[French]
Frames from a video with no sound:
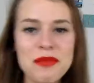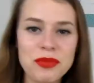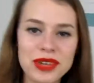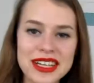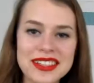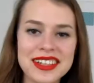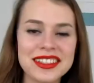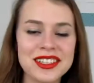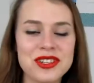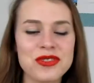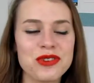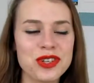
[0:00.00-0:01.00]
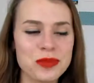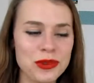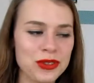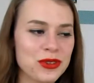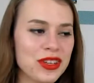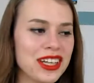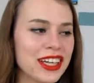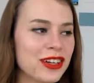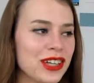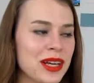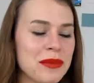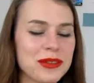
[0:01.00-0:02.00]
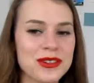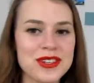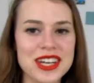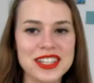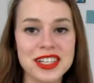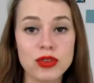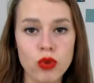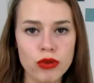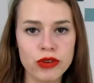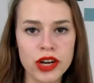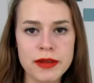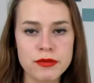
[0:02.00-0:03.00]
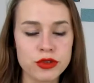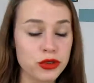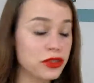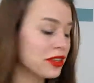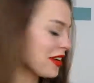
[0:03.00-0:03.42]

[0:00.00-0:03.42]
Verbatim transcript: Pour les articles suivants, je pense que vous allez rigoler parce que j'ai acheté trois fois la même chose.